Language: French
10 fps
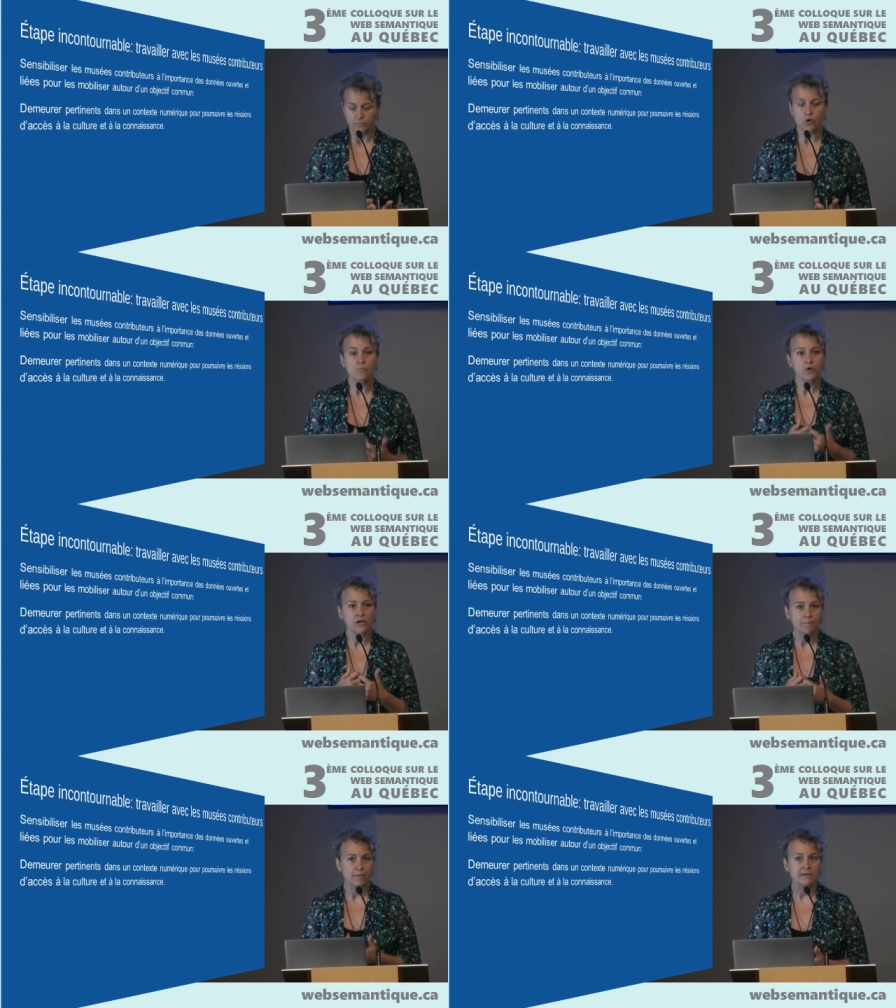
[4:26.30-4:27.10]

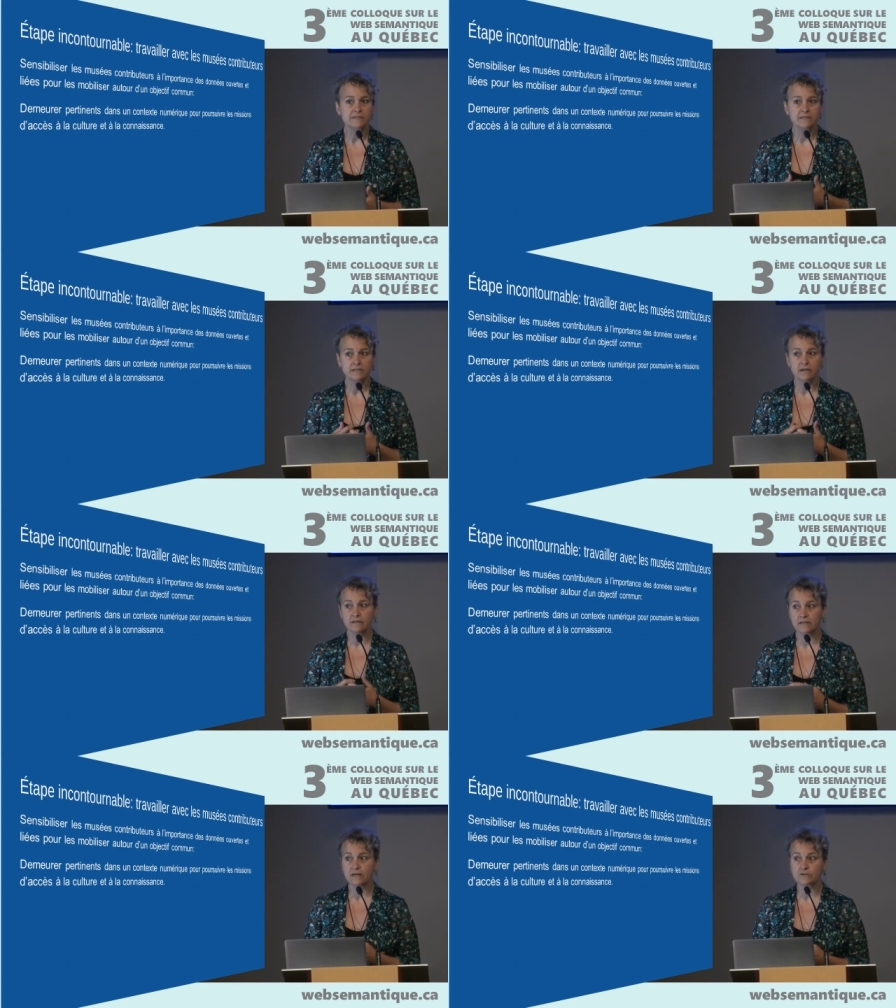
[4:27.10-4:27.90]
demeurer
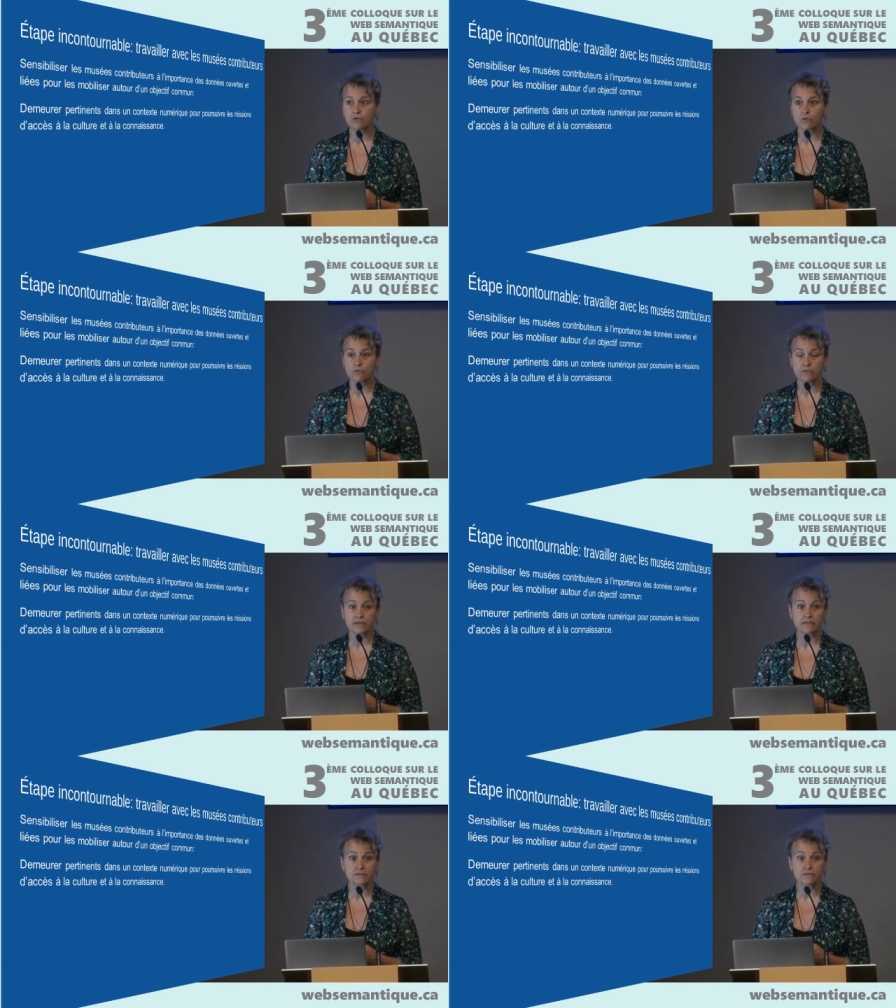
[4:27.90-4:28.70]
pertinent dans un
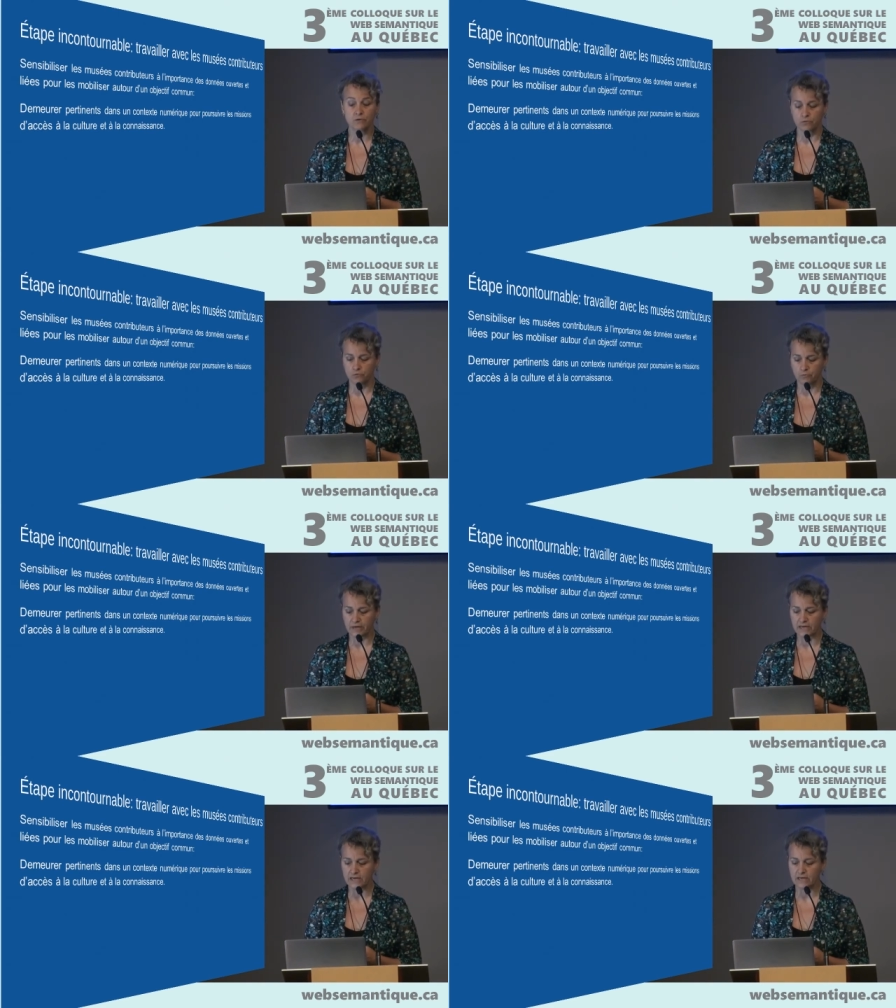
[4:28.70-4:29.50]
contexte
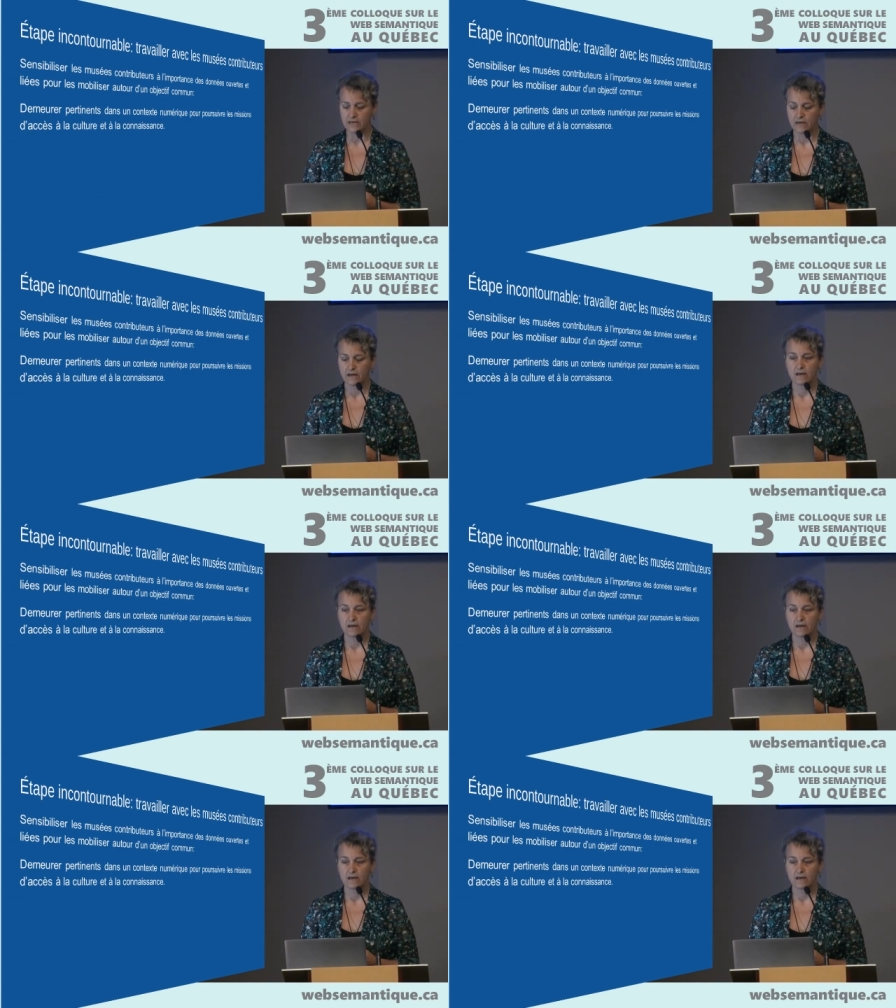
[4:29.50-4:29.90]
numérique,